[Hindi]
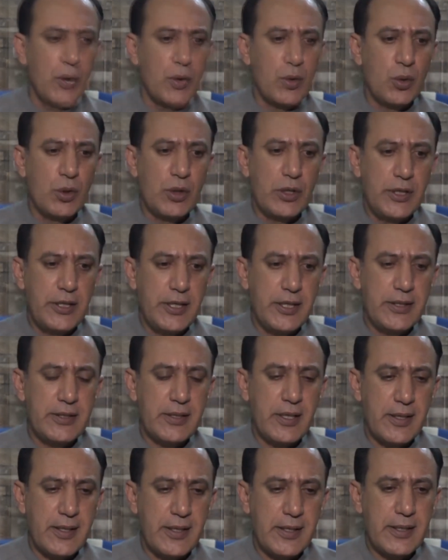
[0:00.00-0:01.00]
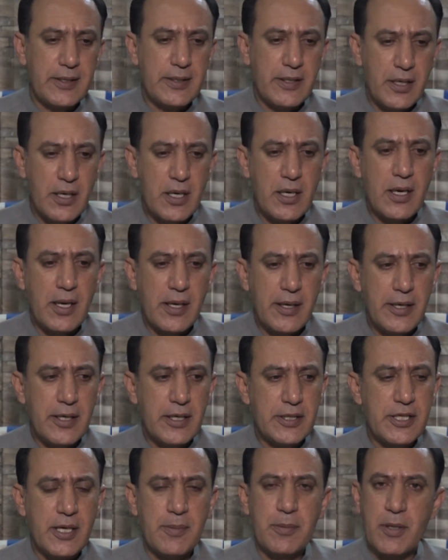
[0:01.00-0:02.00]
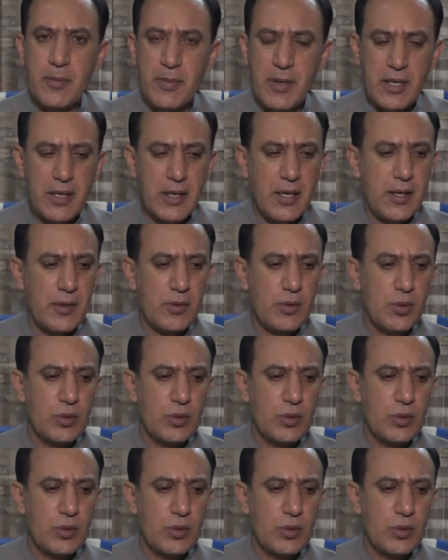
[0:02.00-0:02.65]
तो ये ज़ाहिर है कि दरक लग गया जाम कमाल ख़ान